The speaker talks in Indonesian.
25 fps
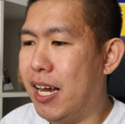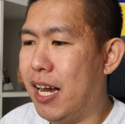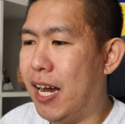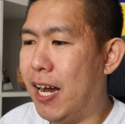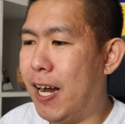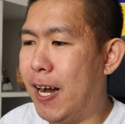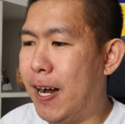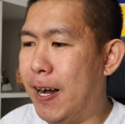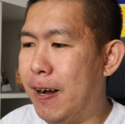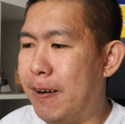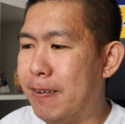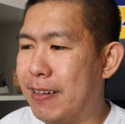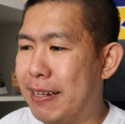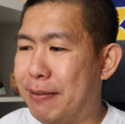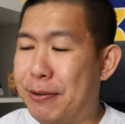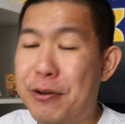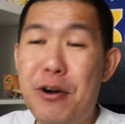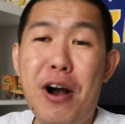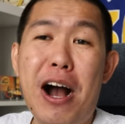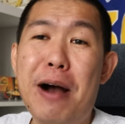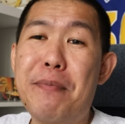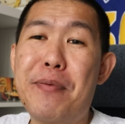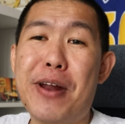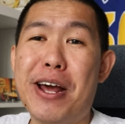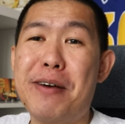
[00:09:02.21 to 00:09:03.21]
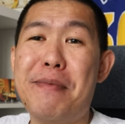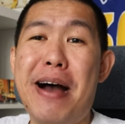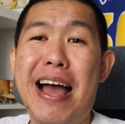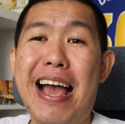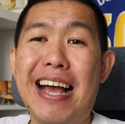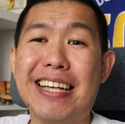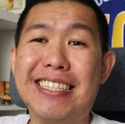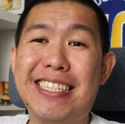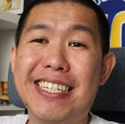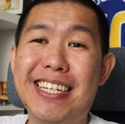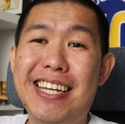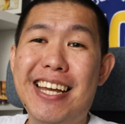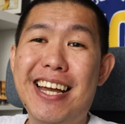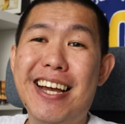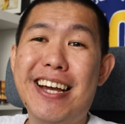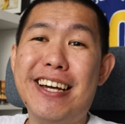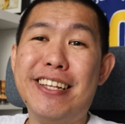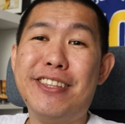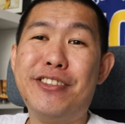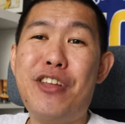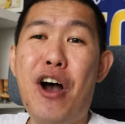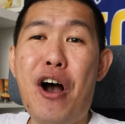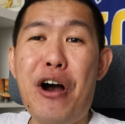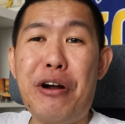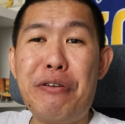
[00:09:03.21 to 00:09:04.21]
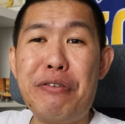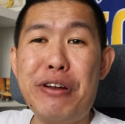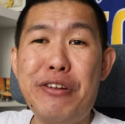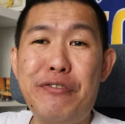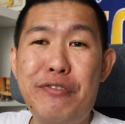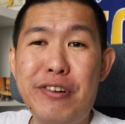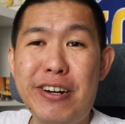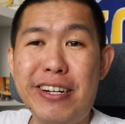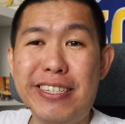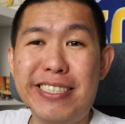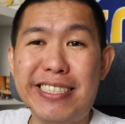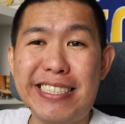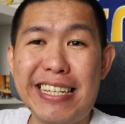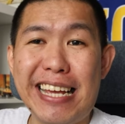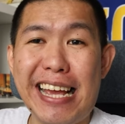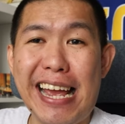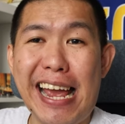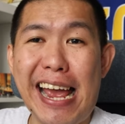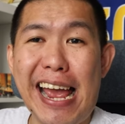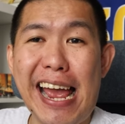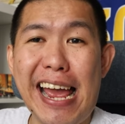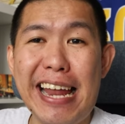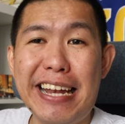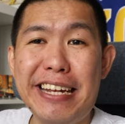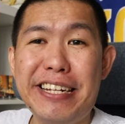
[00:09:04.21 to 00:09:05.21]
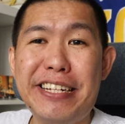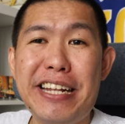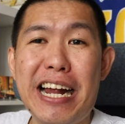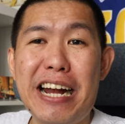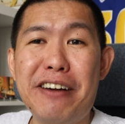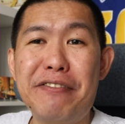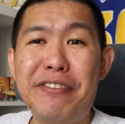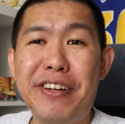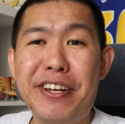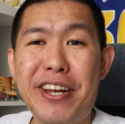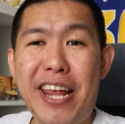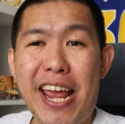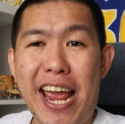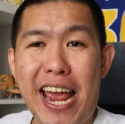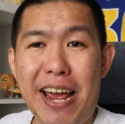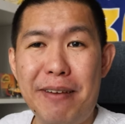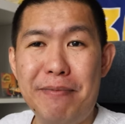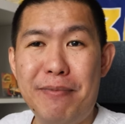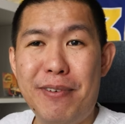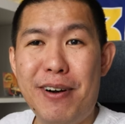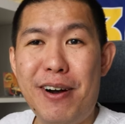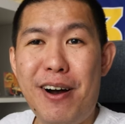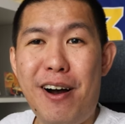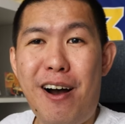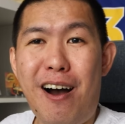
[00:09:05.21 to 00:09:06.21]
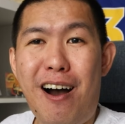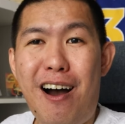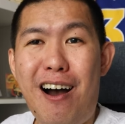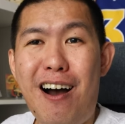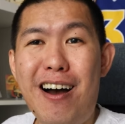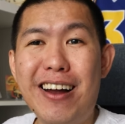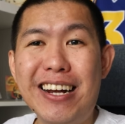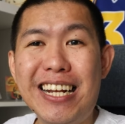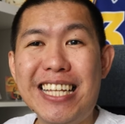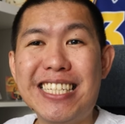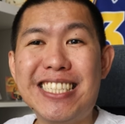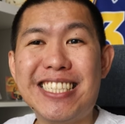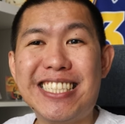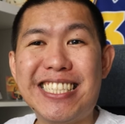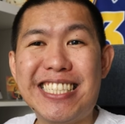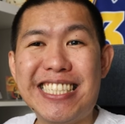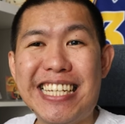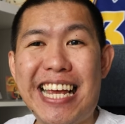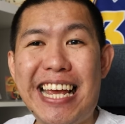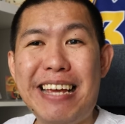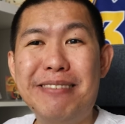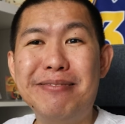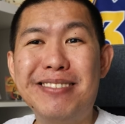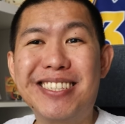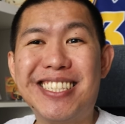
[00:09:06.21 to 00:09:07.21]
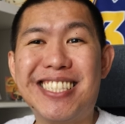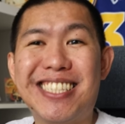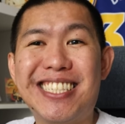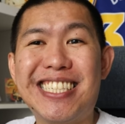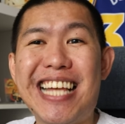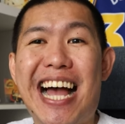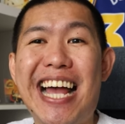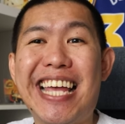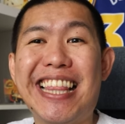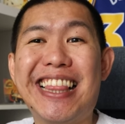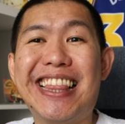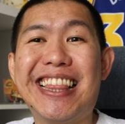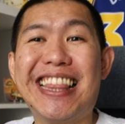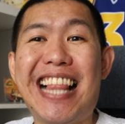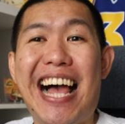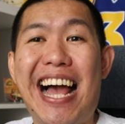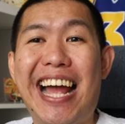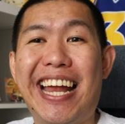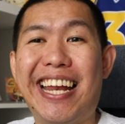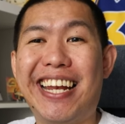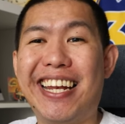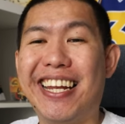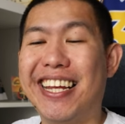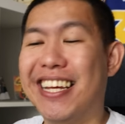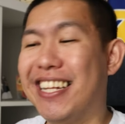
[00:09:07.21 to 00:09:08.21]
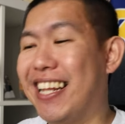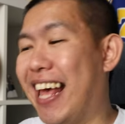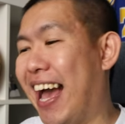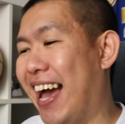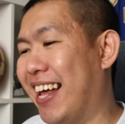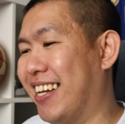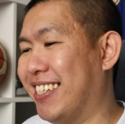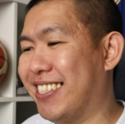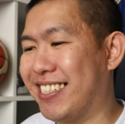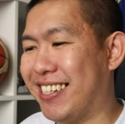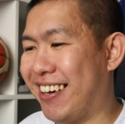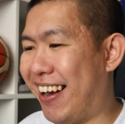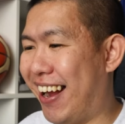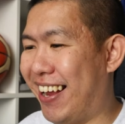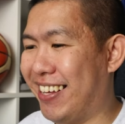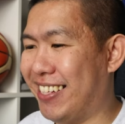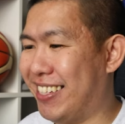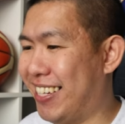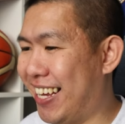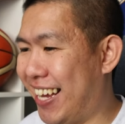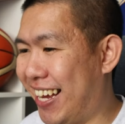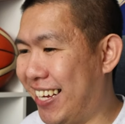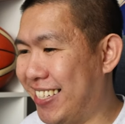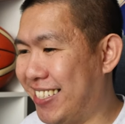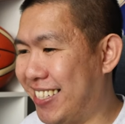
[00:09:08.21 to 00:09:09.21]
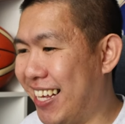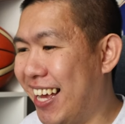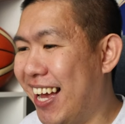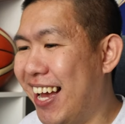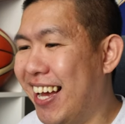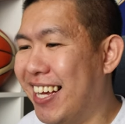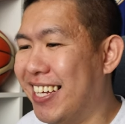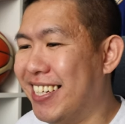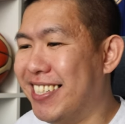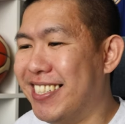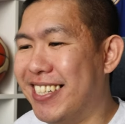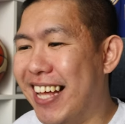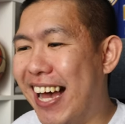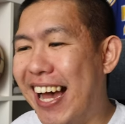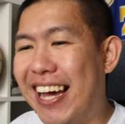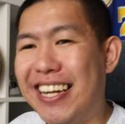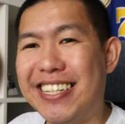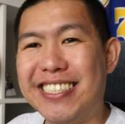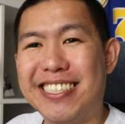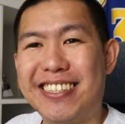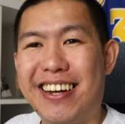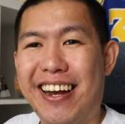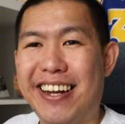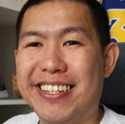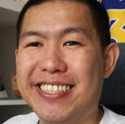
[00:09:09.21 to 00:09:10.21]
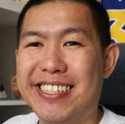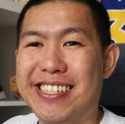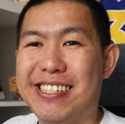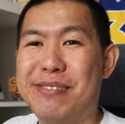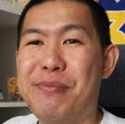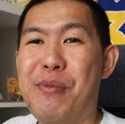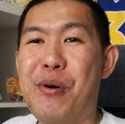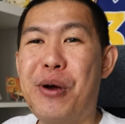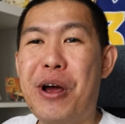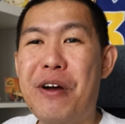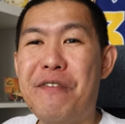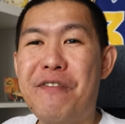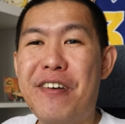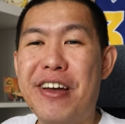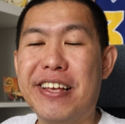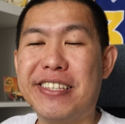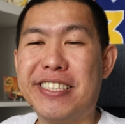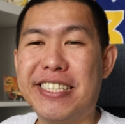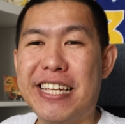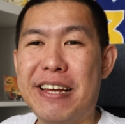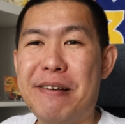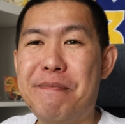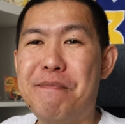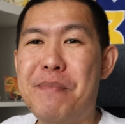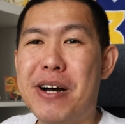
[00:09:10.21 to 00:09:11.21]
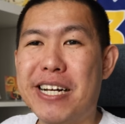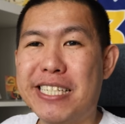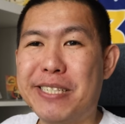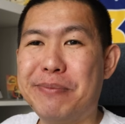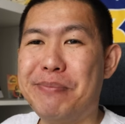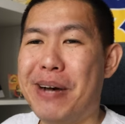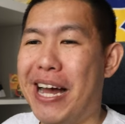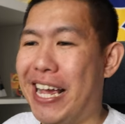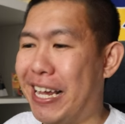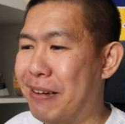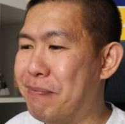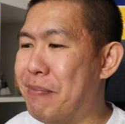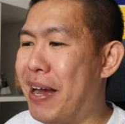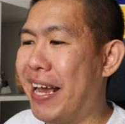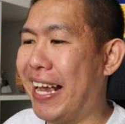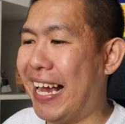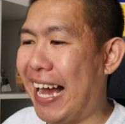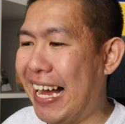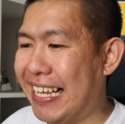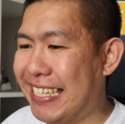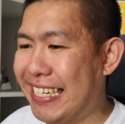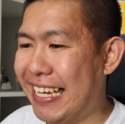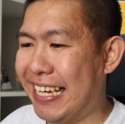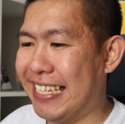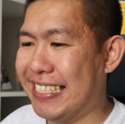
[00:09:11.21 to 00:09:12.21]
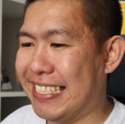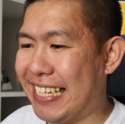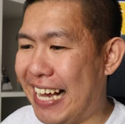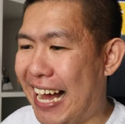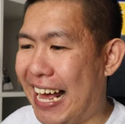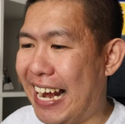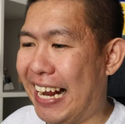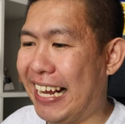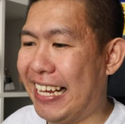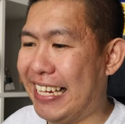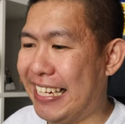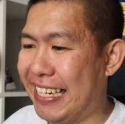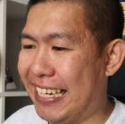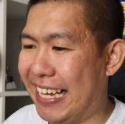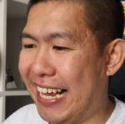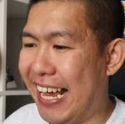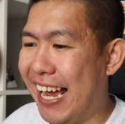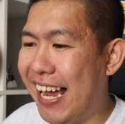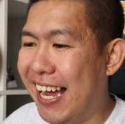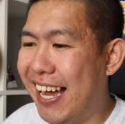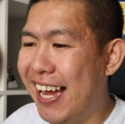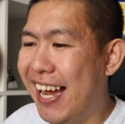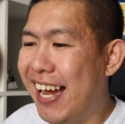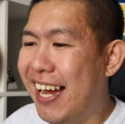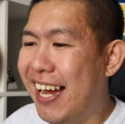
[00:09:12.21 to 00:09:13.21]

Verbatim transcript: Uh, tapi gue gak pernah kebayang sih Doc Rivers and Darvin Ham on the same sideline. That is crazy guys. That is crazy. Semoga fansnya Bucks baik-baik aja ya sekarang ini ya.